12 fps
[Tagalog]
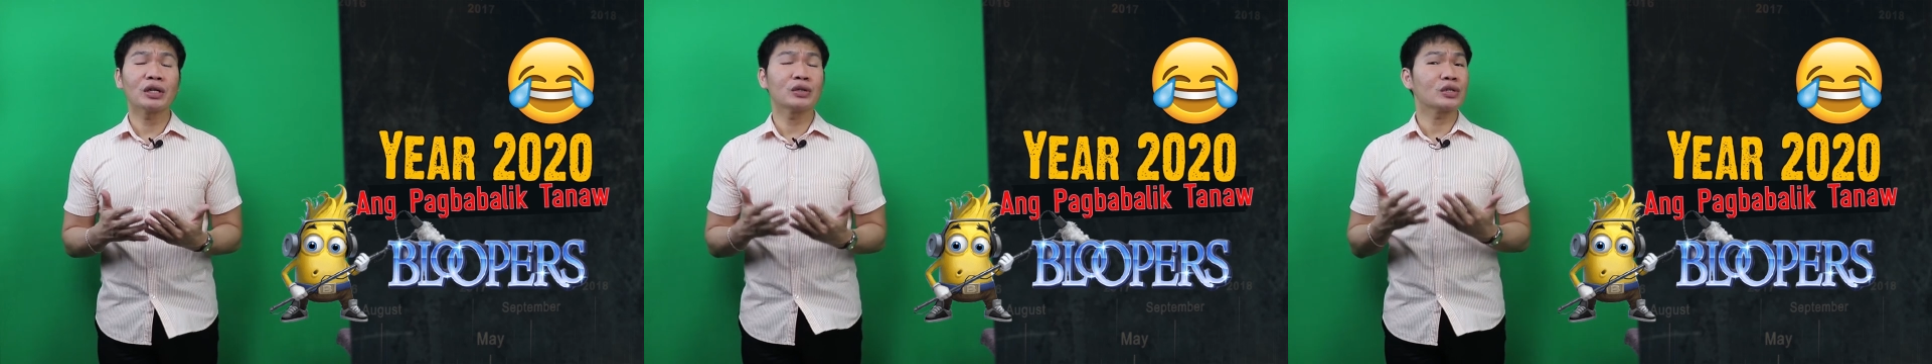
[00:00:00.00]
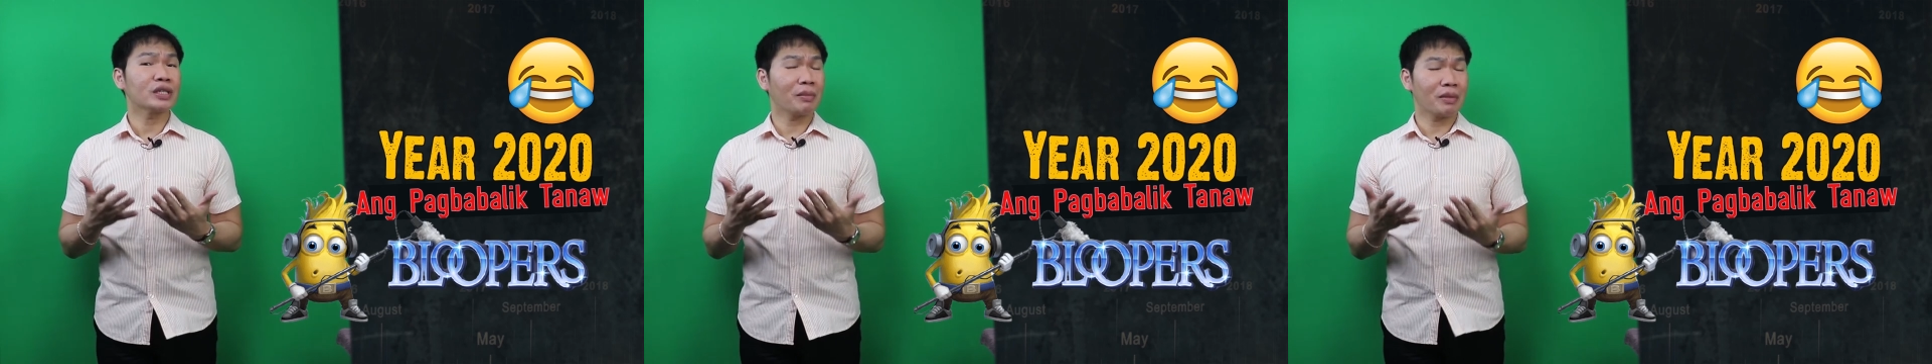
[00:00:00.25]
na
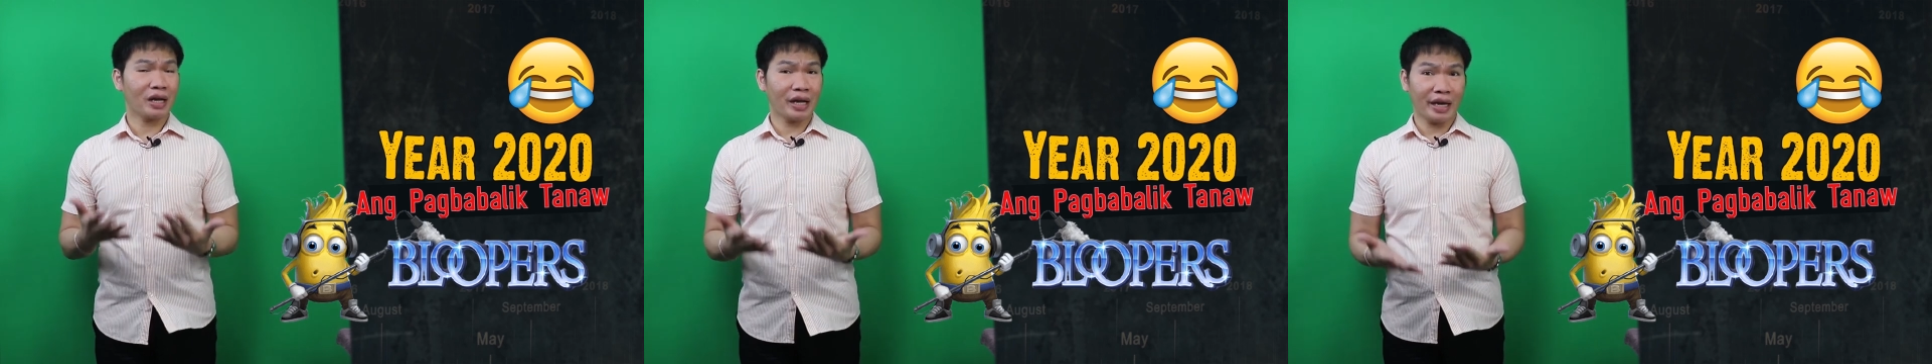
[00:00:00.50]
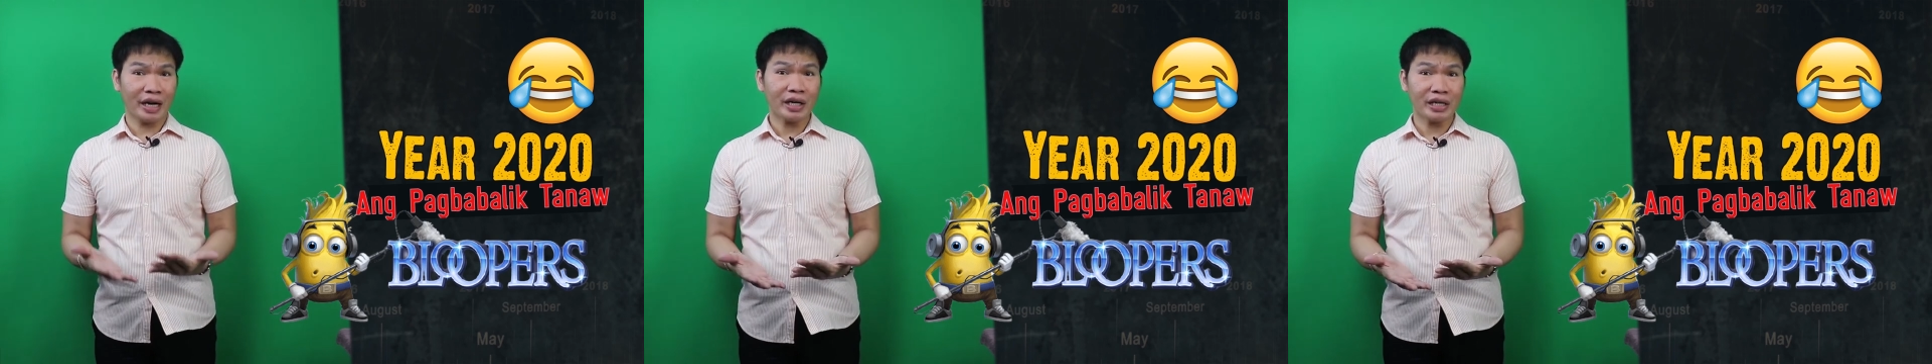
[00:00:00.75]
doon sa mga
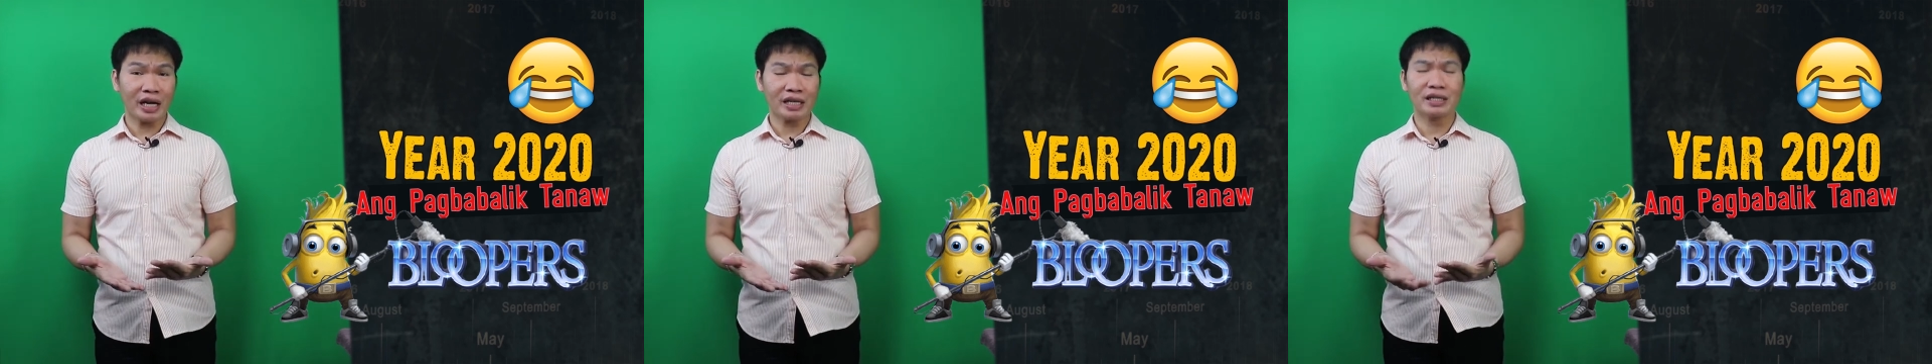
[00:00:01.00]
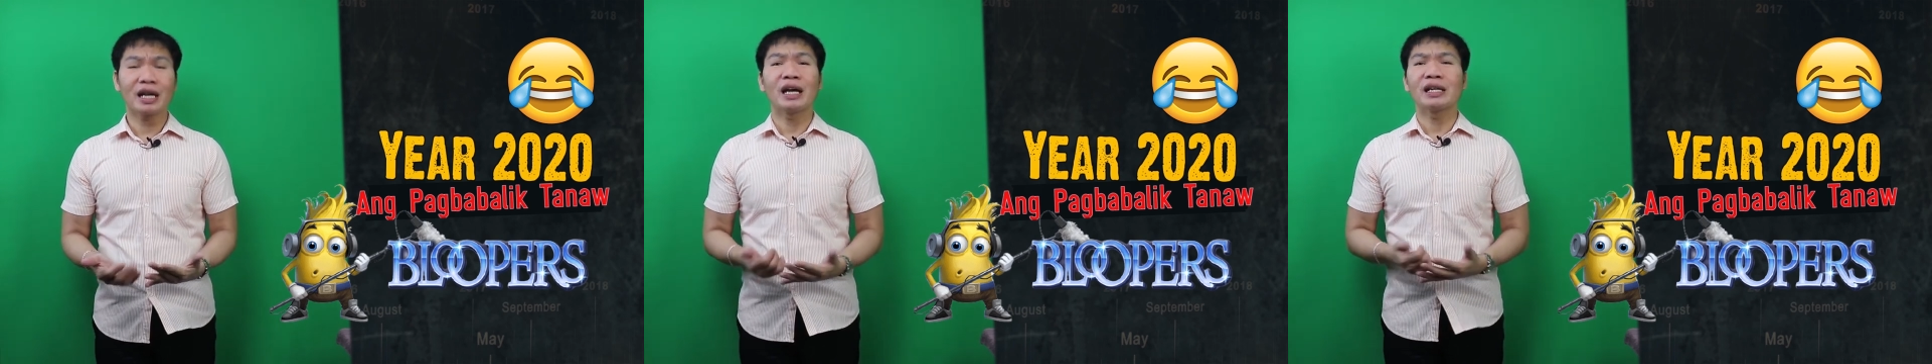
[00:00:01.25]
areas